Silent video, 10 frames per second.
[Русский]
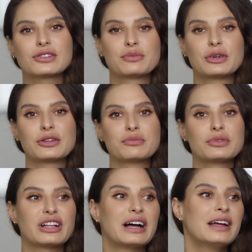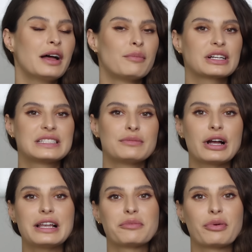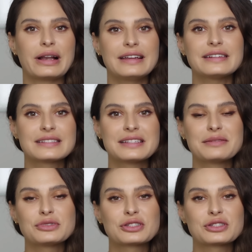чтобы оно было максимально полезным,